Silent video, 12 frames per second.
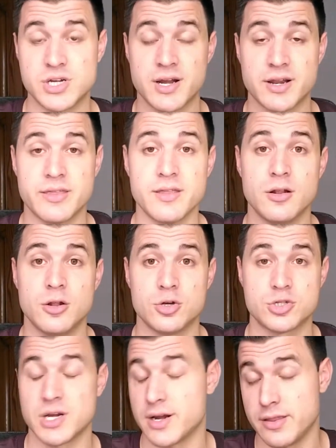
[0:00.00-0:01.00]

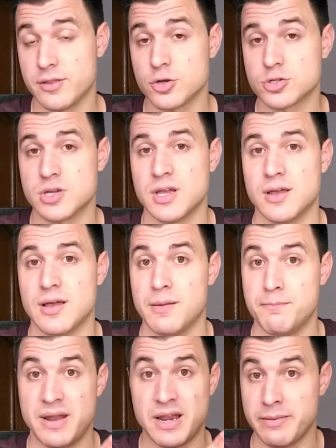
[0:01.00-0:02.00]
ejércitos
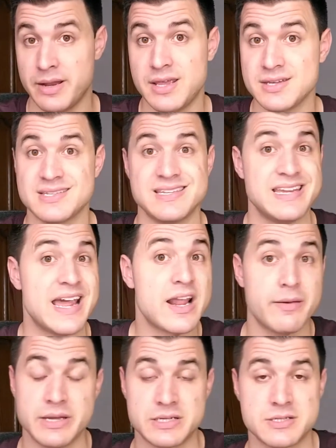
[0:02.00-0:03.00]
ah, bereberes y
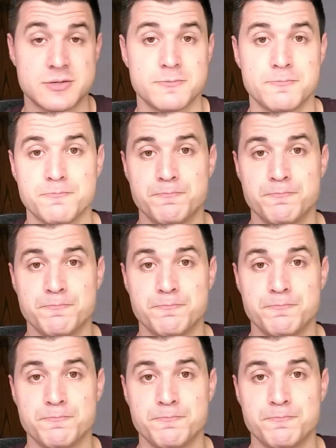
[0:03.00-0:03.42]
árabes.